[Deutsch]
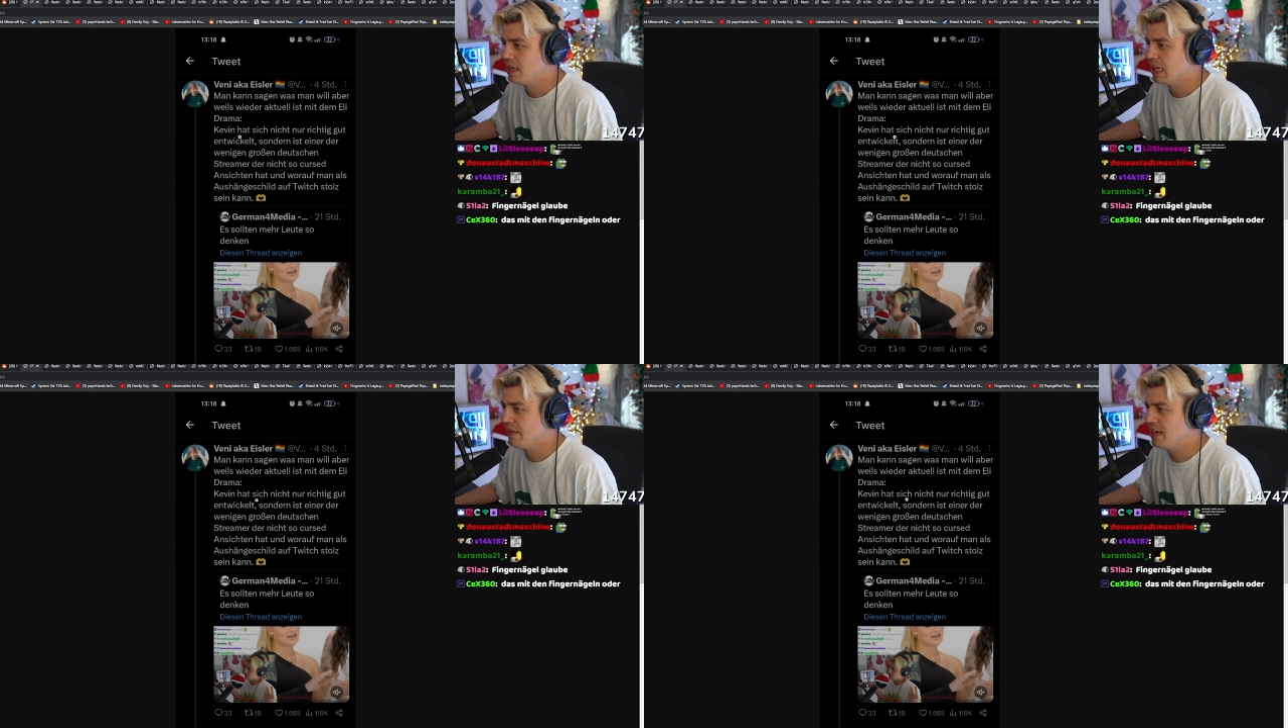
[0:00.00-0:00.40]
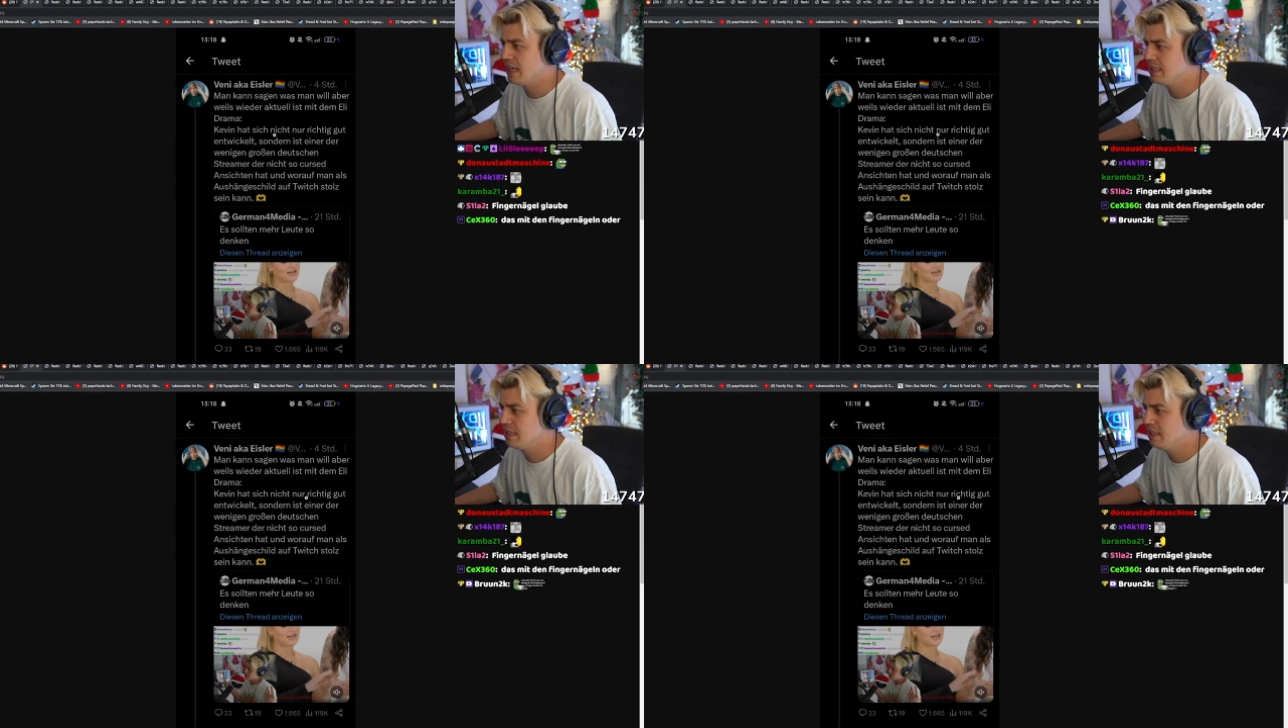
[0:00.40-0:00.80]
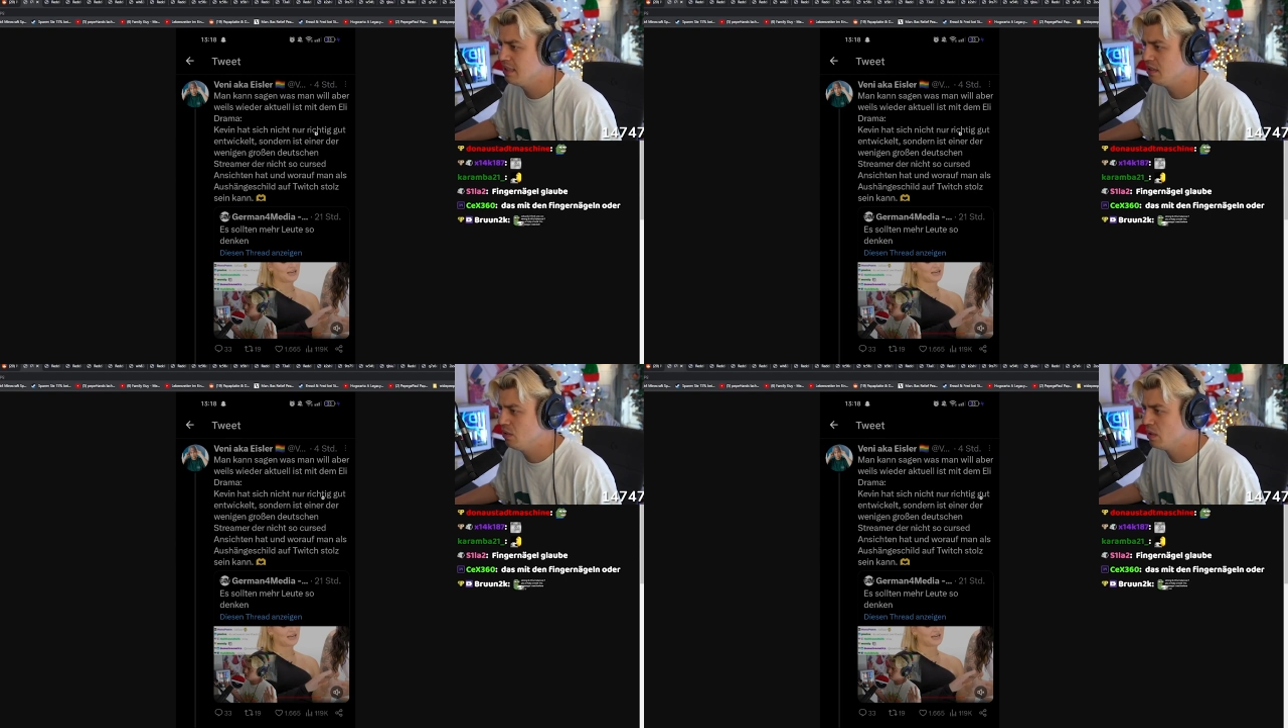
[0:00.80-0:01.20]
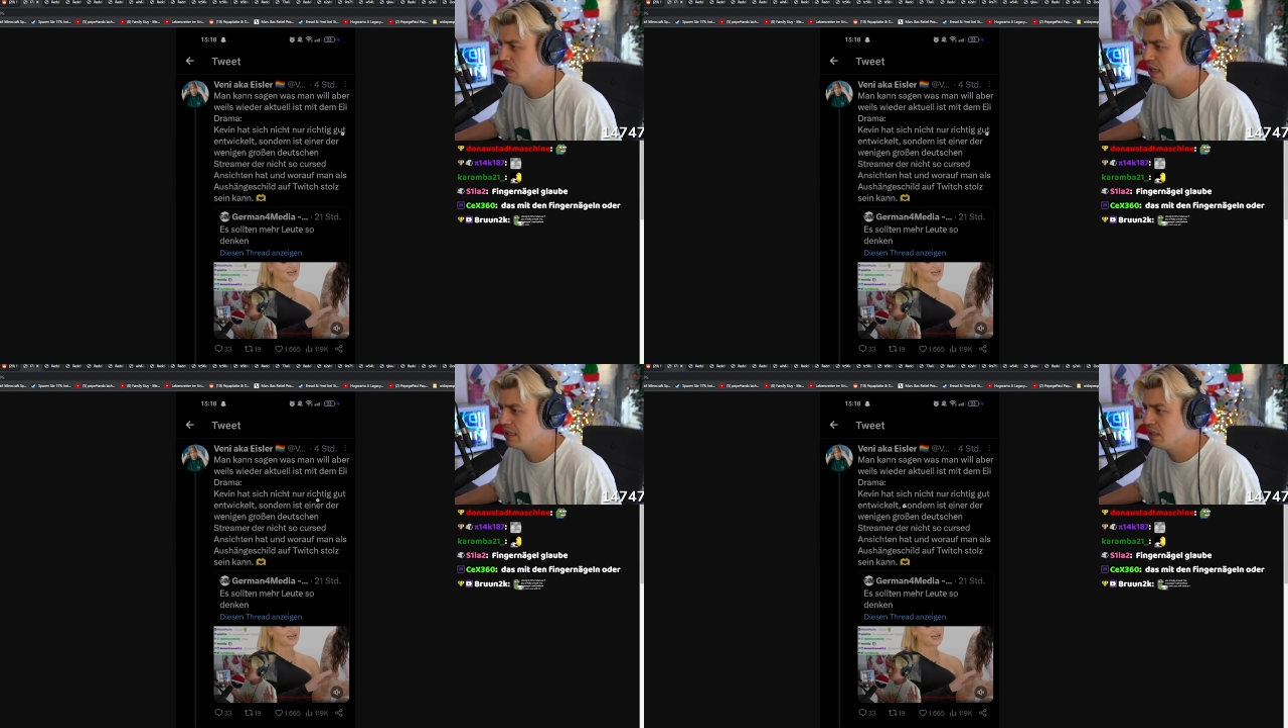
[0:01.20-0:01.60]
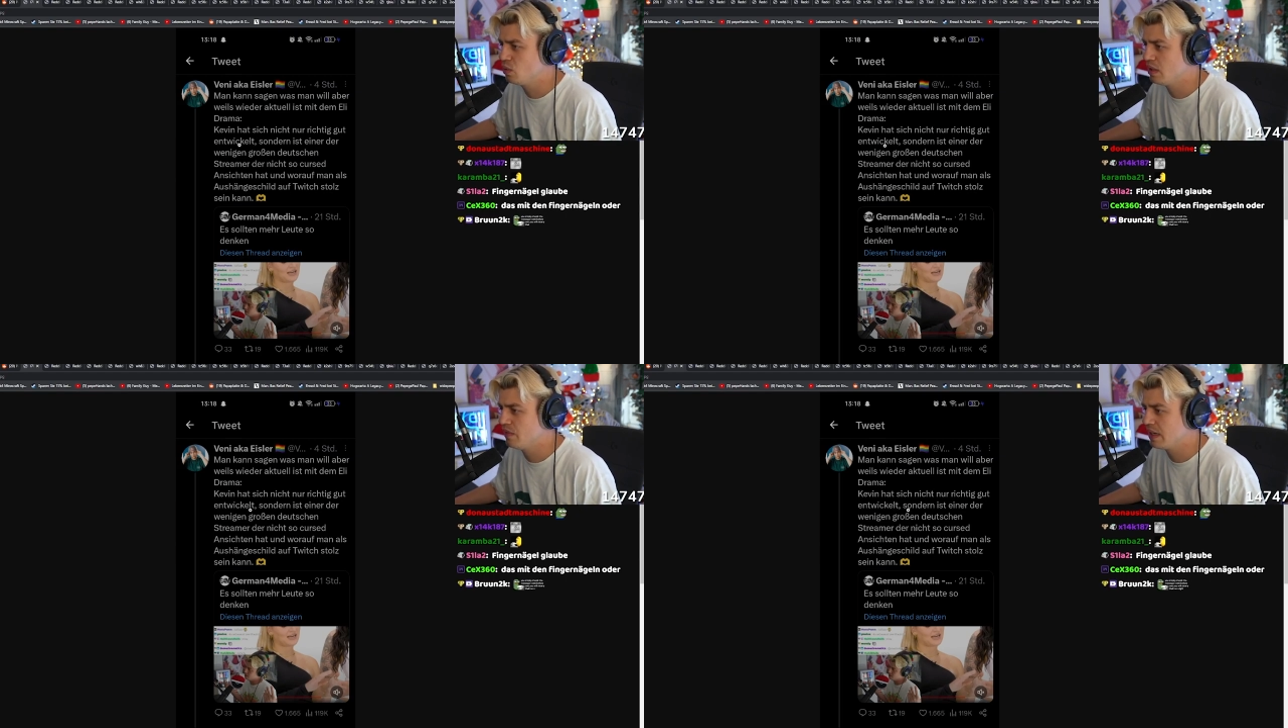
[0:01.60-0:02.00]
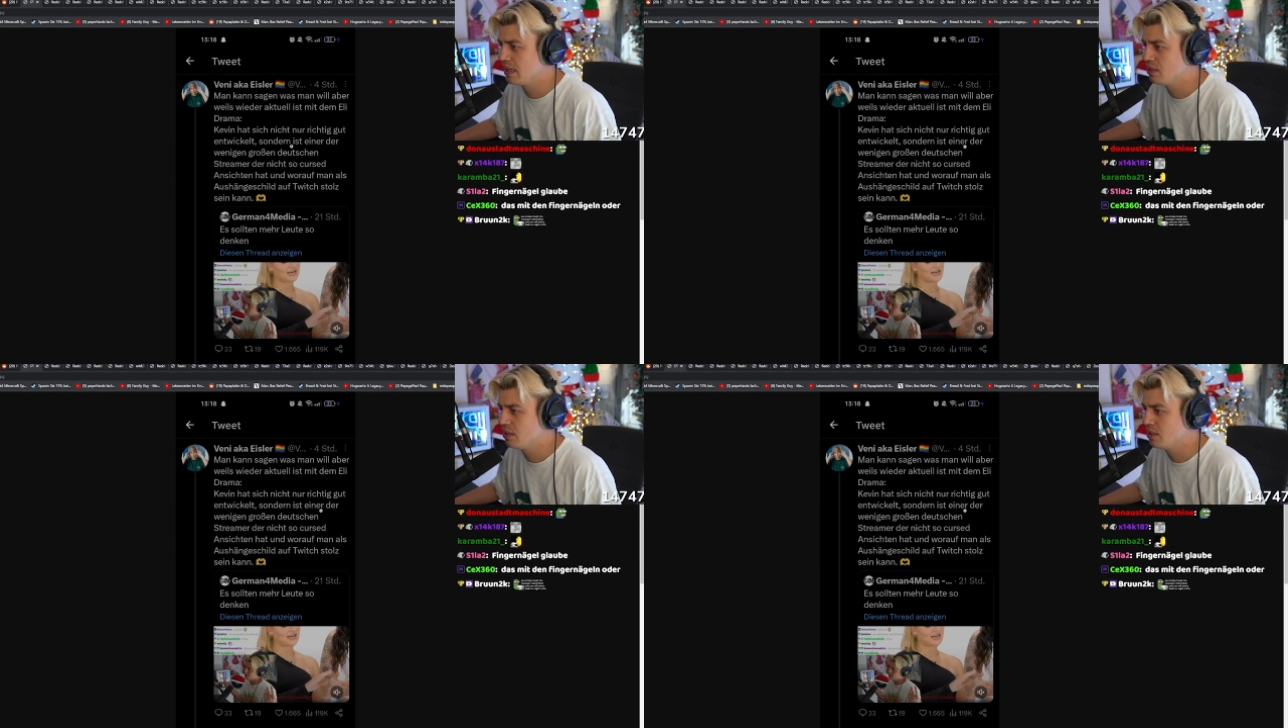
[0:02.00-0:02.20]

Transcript: Kevin hat sich nicht nur richtig gut entwickelt,